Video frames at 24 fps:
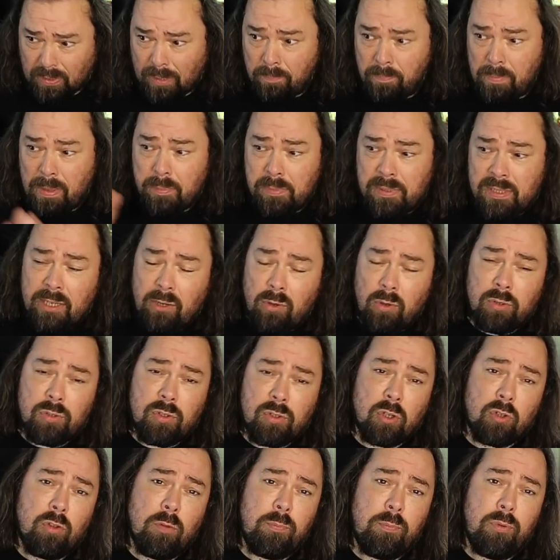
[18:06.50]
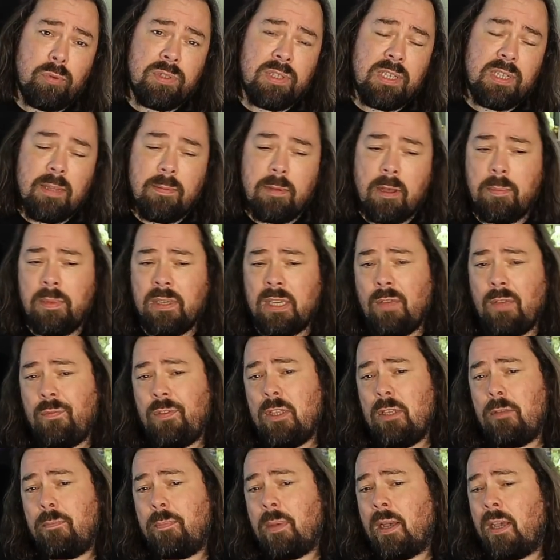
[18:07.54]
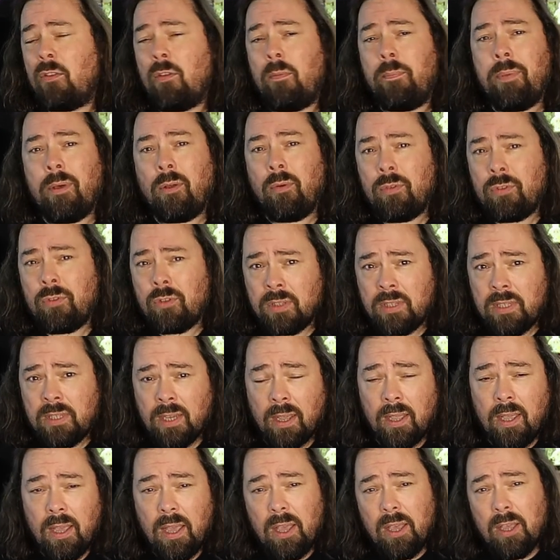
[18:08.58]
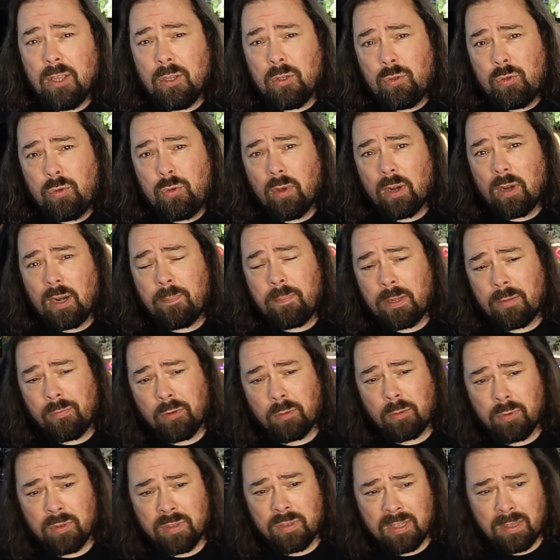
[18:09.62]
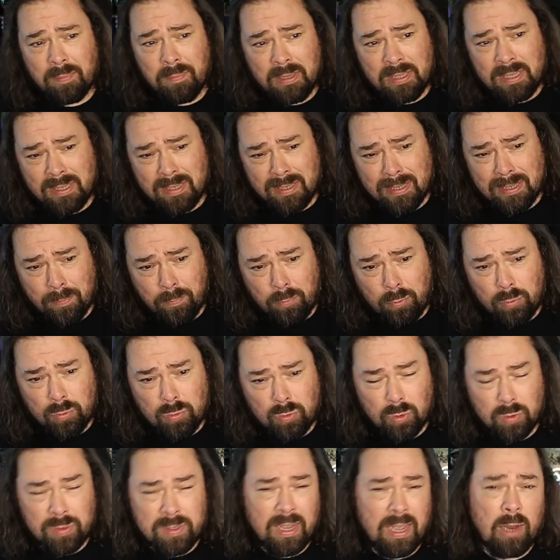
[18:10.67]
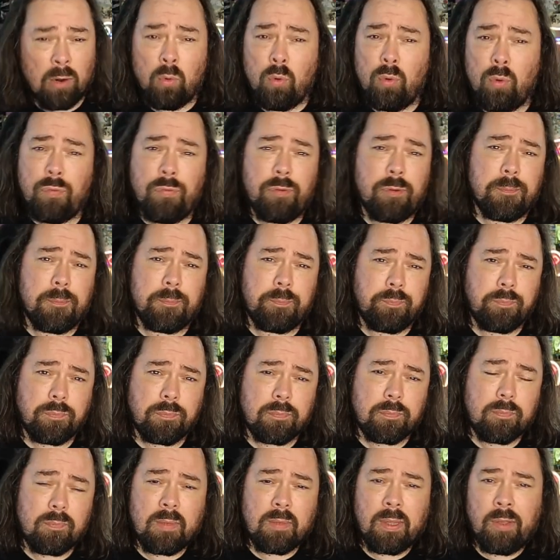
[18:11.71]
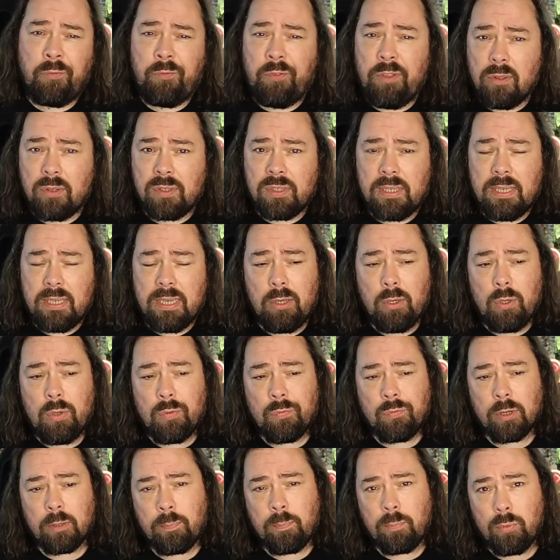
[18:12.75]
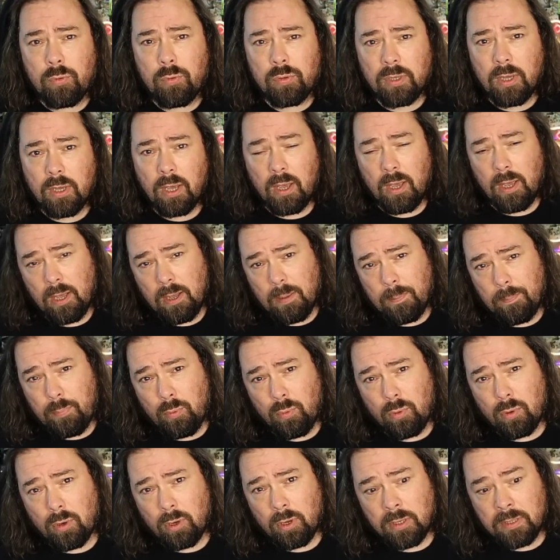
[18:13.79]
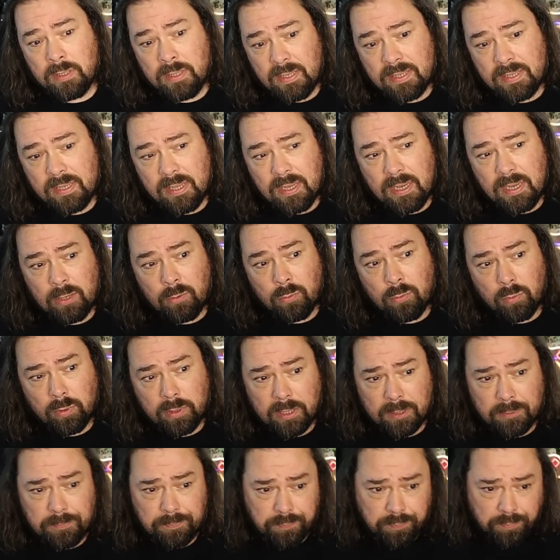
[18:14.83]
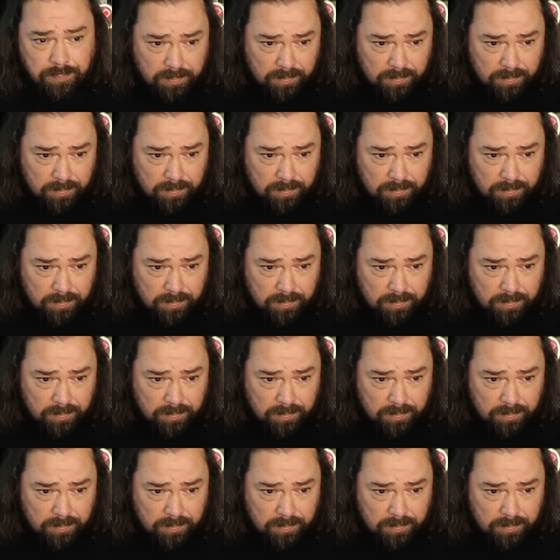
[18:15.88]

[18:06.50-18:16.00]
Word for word: même s'ils le sortent plus au cinéma, mais qu'ils finissent par exemple par le sortir sur la plateforme de streaming Disney+, ce sera un gouffre financier, une fois de plus, pour euh, Disney, et donc, hein,